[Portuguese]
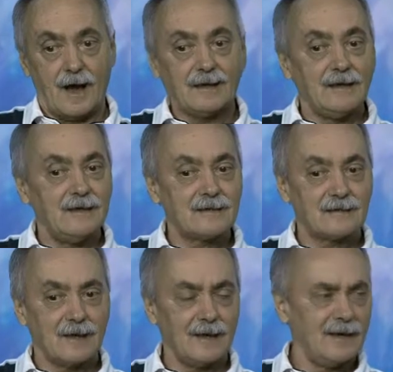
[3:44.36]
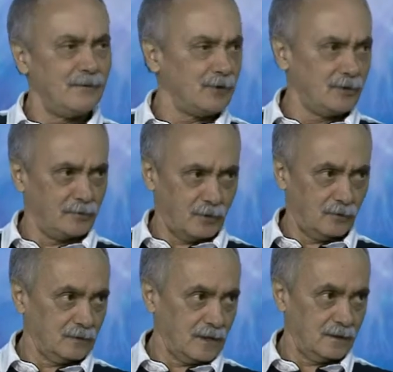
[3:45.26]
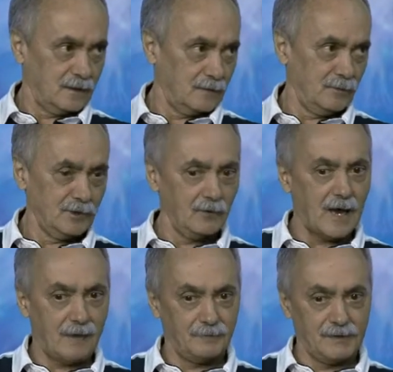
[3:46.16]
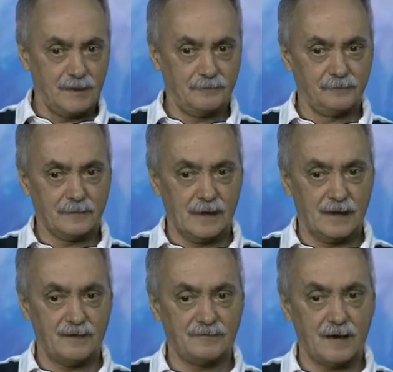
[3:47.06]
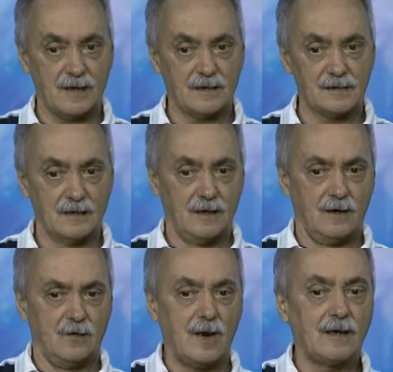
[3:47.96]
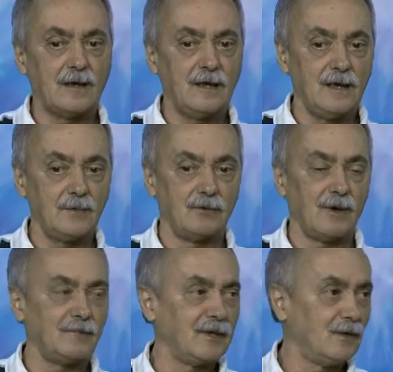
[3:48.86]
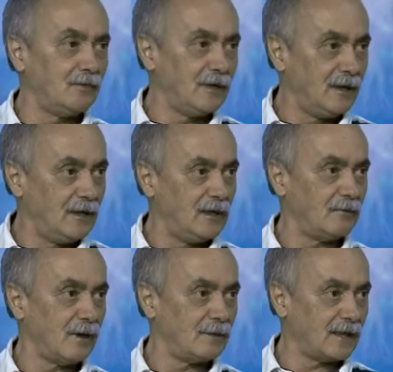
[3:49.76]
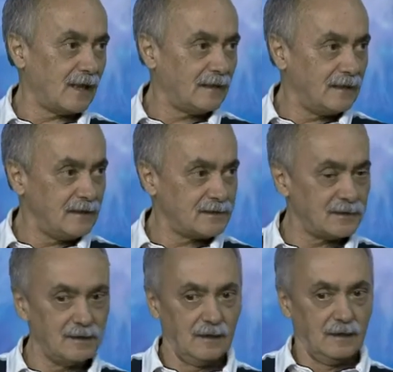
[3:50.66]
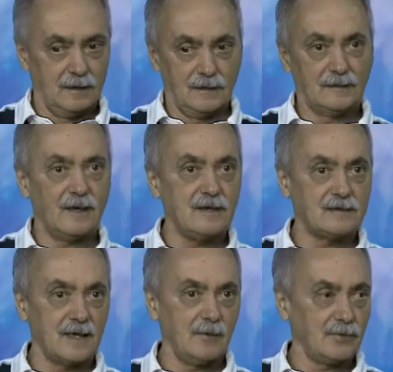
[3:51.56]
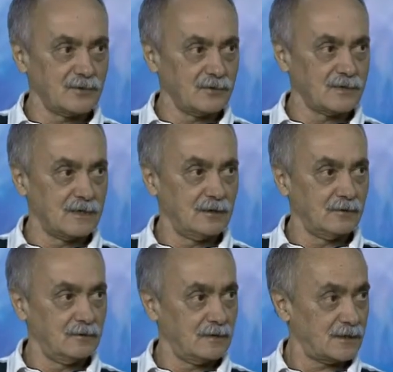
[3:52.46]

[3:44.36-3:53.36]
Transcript: A criança, ela é muito pronta e muito rápida. Ela faz uma gripe, uma pneumonia, uma amidalite, em três tempos usando